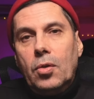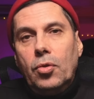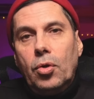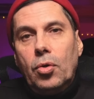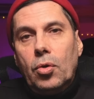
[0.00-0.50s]

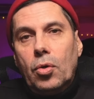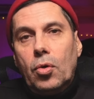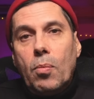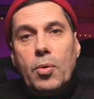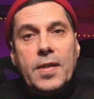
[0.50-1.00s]
de
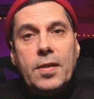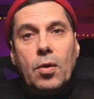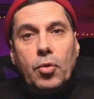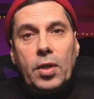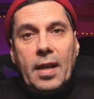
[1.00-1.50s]

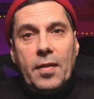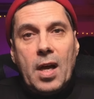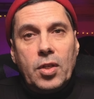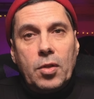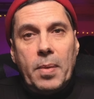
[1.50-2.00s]
composition, de
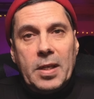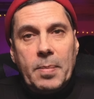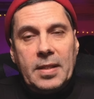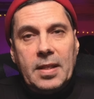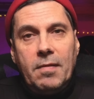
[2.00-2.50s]
cadrage et de
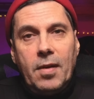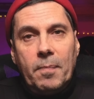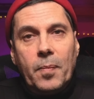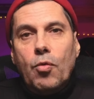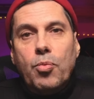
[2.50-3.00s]
perspective,
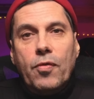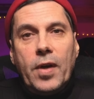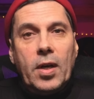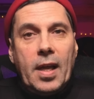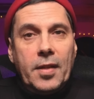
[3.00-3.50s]
vous
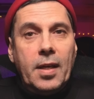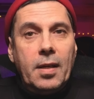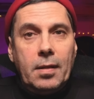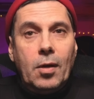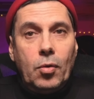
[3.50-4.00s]
pouvez
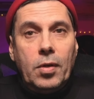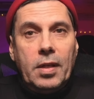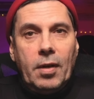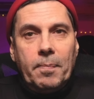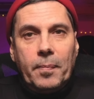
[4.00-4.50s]
regarder dans le
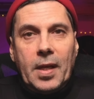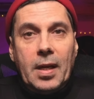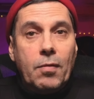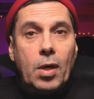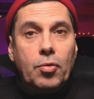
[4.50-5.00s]
livre et
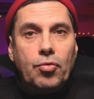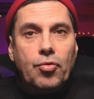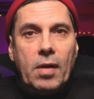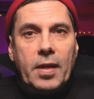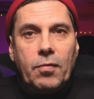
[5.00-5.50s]
l'avoir
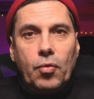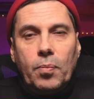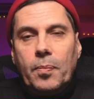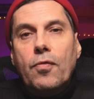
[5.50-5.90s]
toujours avec vous.